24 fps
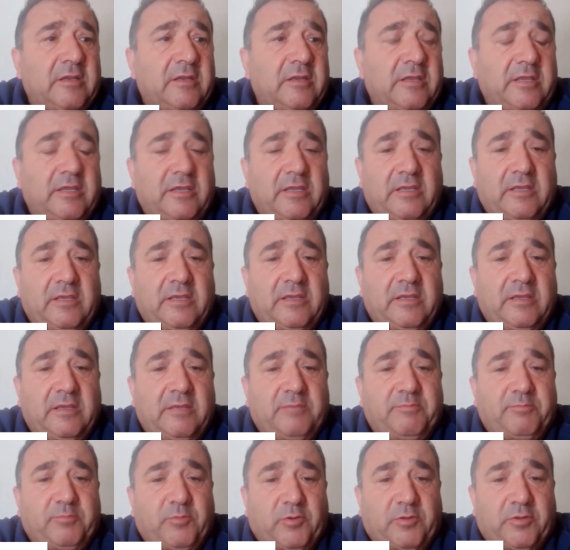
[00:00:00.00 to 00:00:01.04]

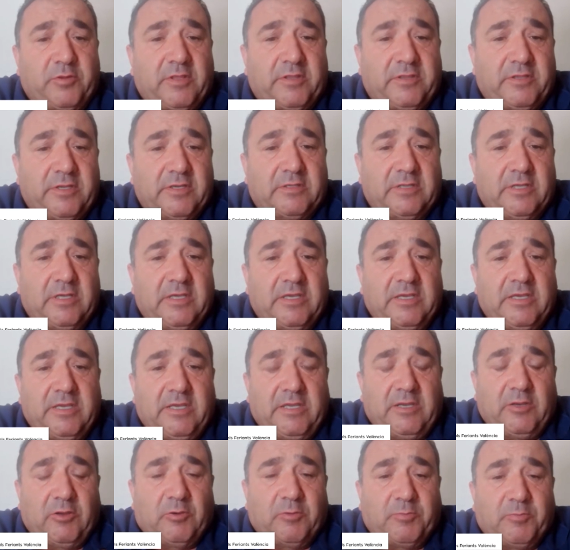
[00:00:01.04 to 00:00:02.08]
eh, por
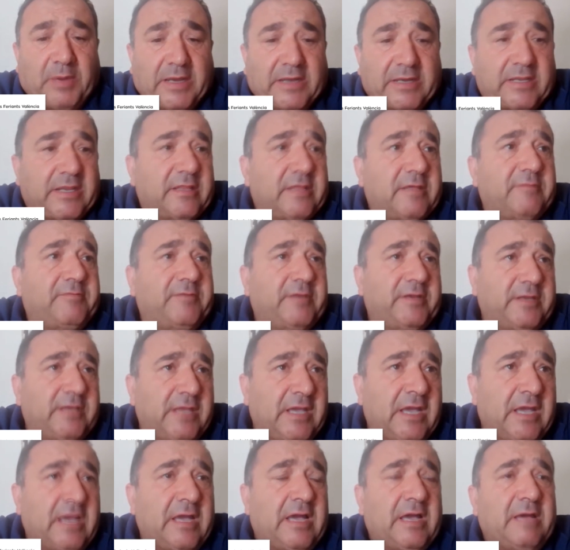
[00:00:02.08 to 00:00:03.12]
decirte, los parques de
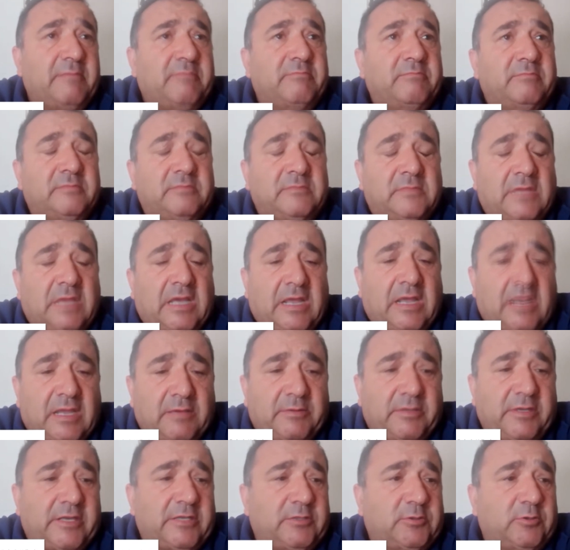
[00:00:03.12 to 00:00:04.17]
feria han,
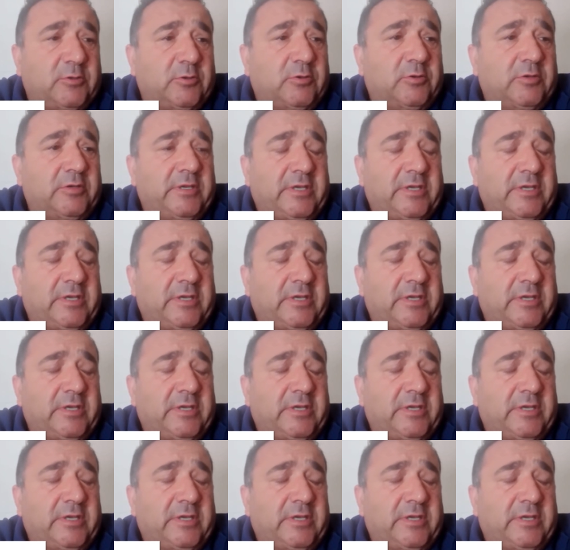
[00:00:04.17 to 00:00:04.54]
abierto.